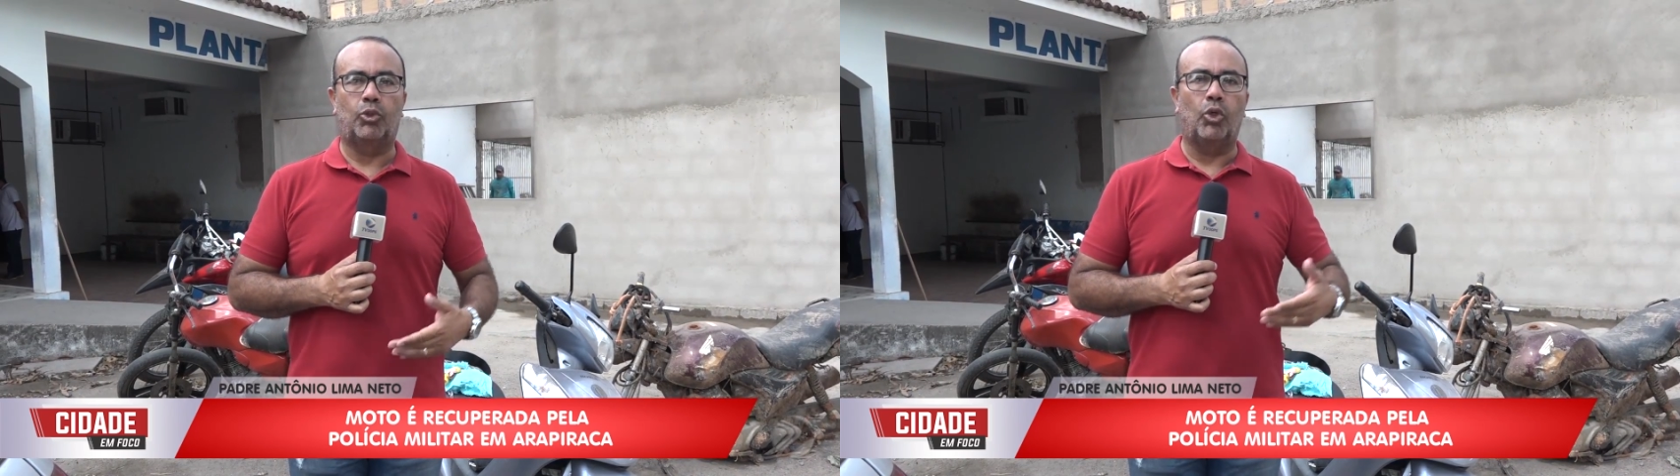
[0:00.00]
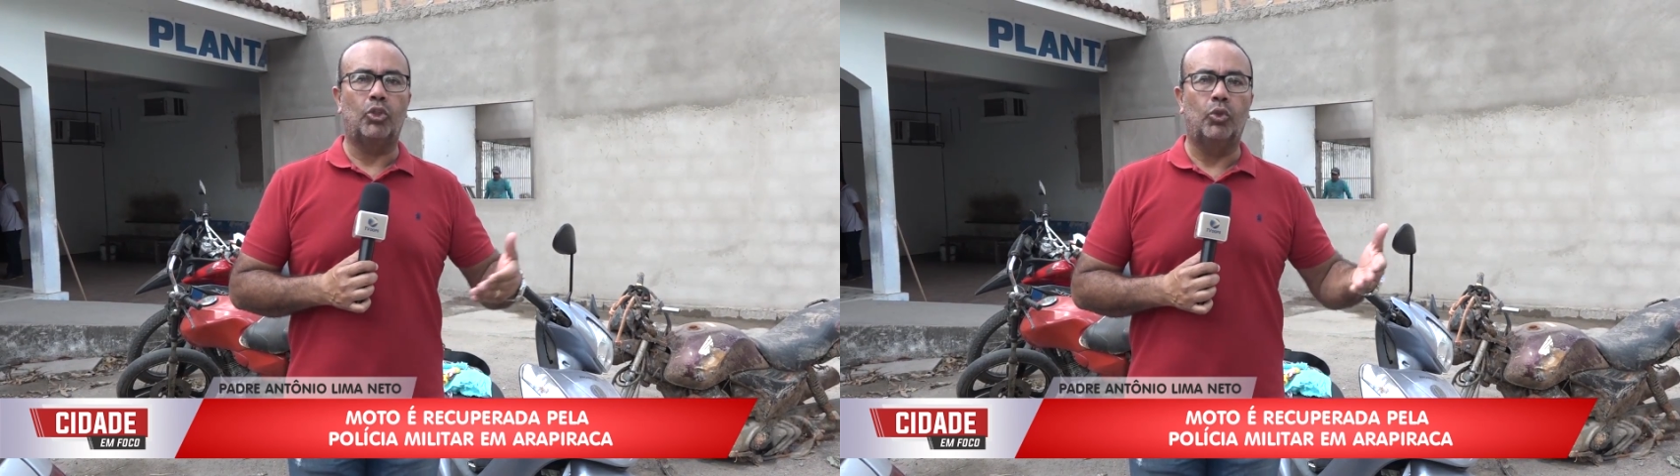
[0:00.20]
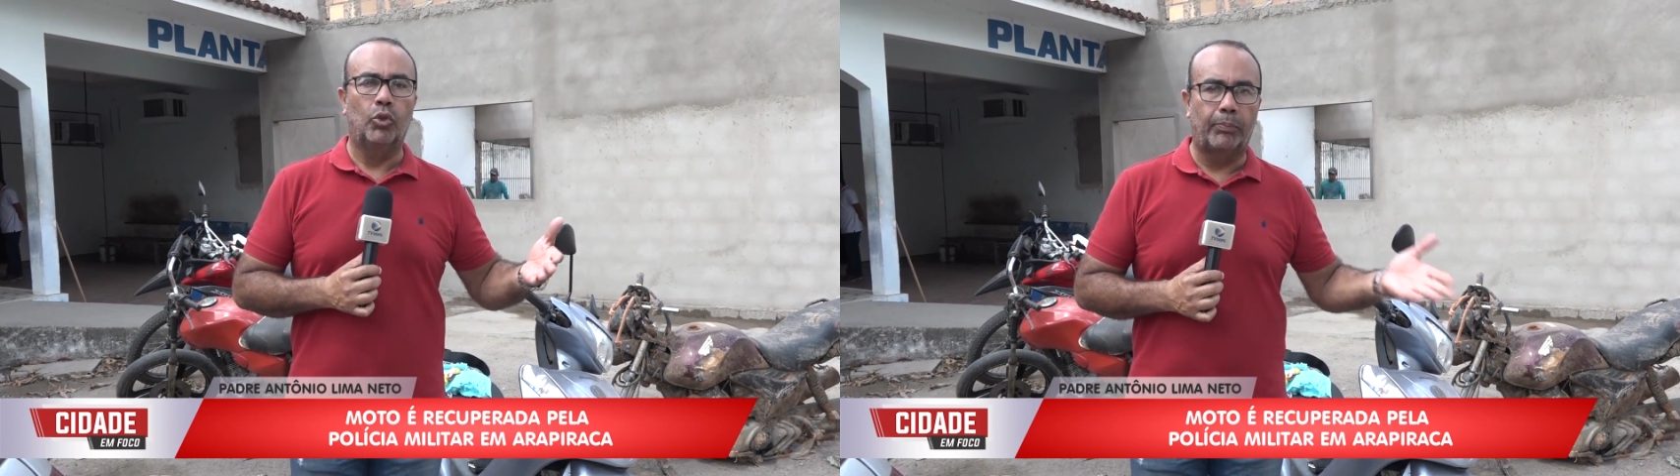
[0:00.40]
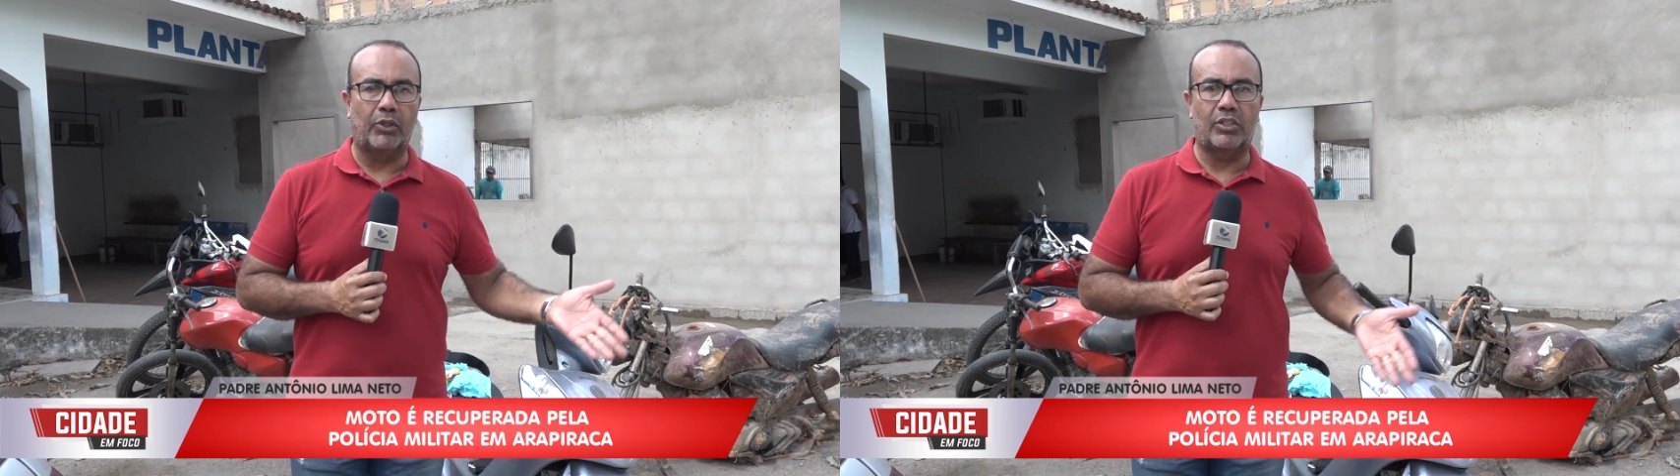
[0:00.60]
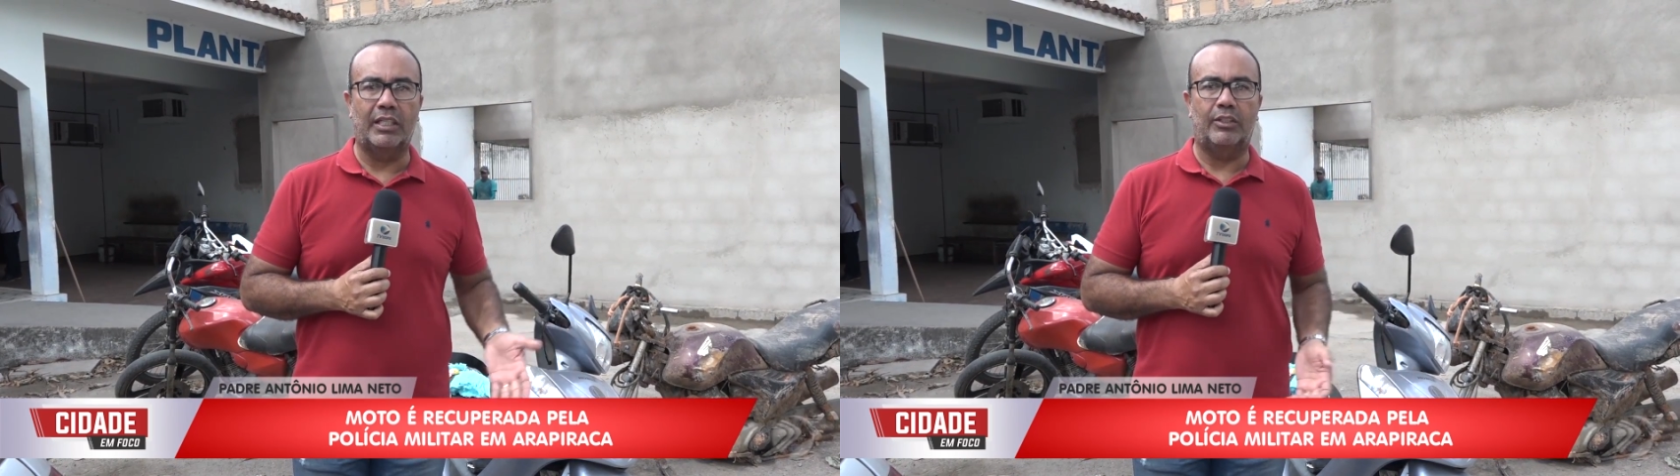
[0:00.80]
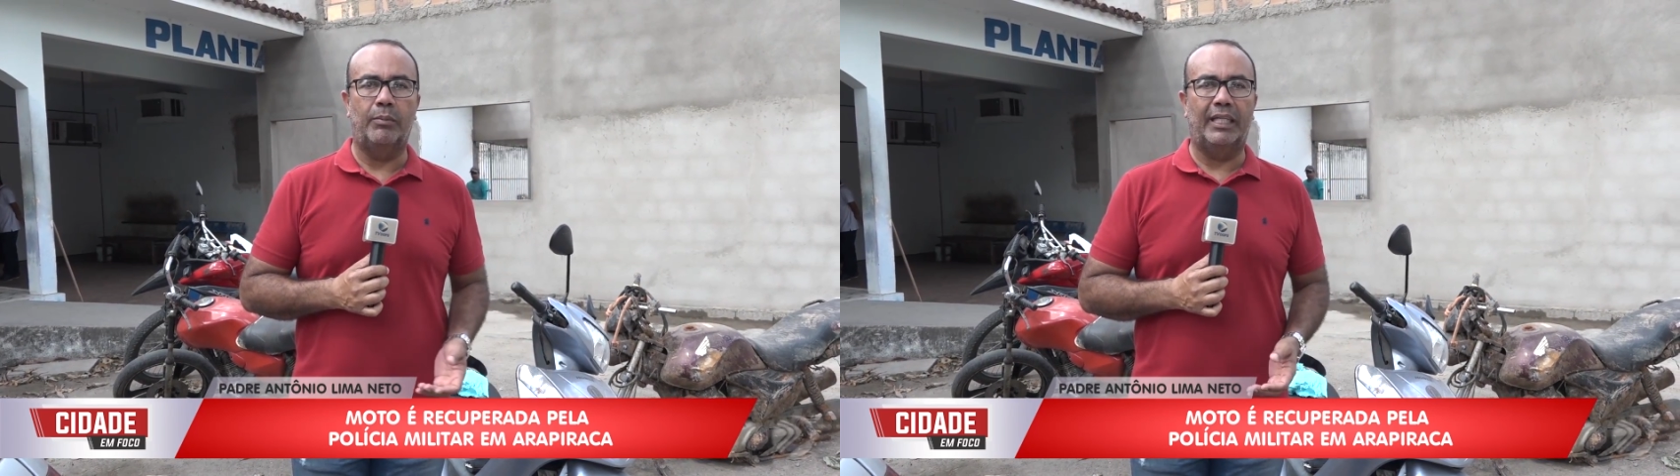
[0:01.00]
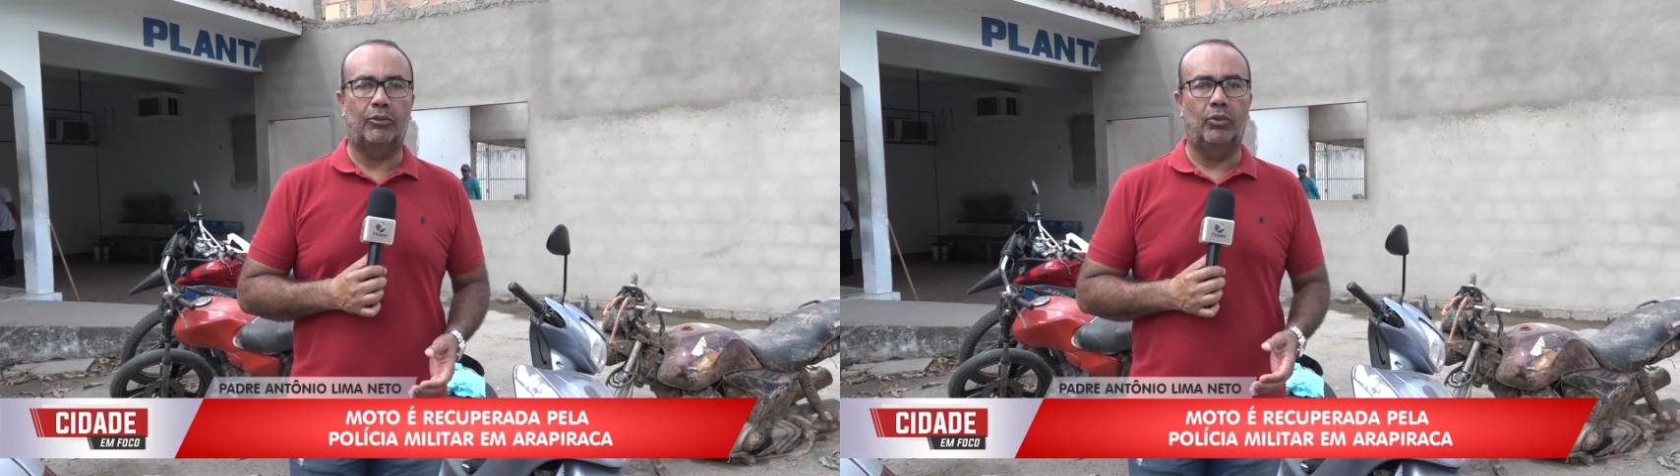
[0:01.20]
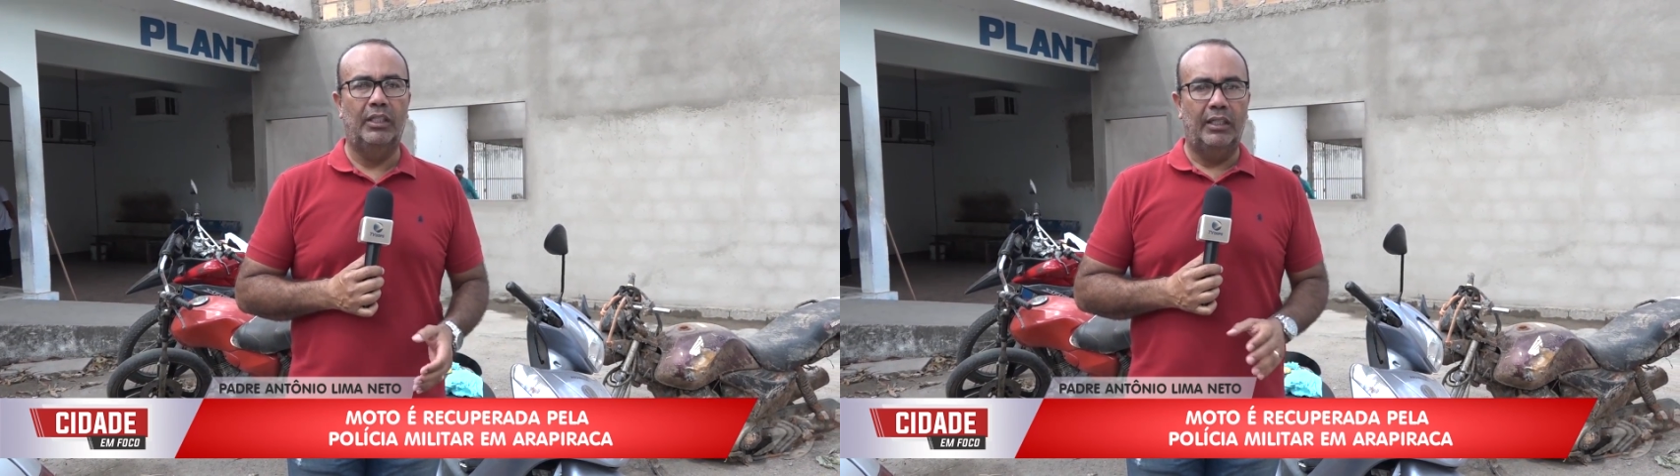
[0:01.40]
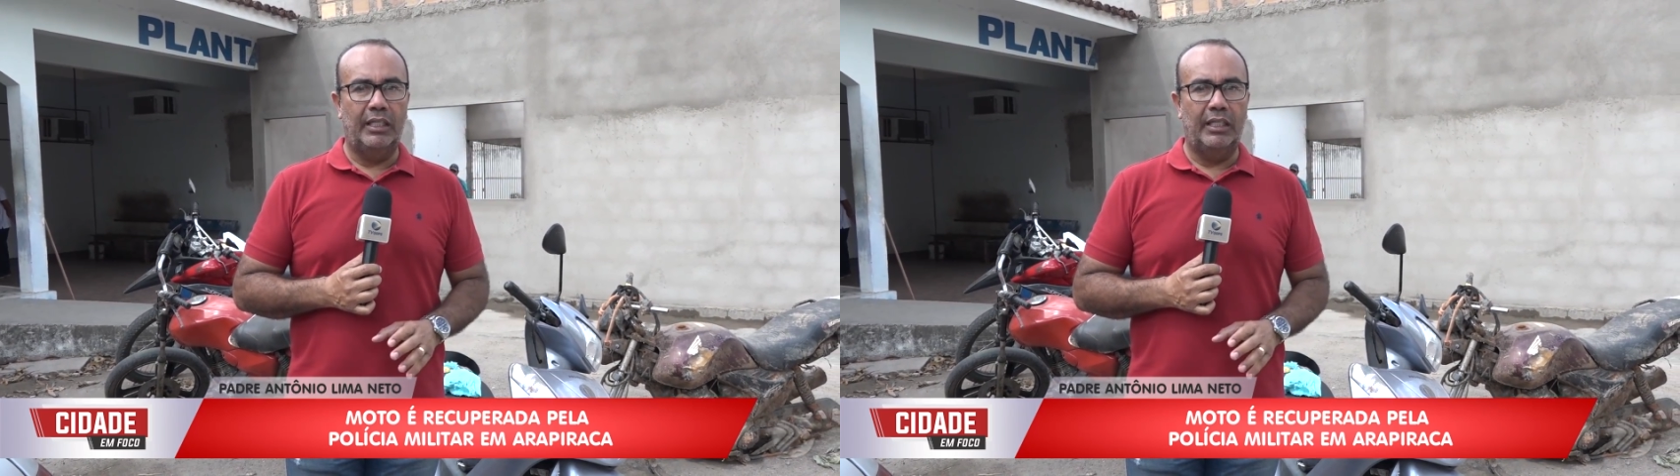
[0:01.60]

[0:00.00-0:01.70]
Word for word: todo o procedimento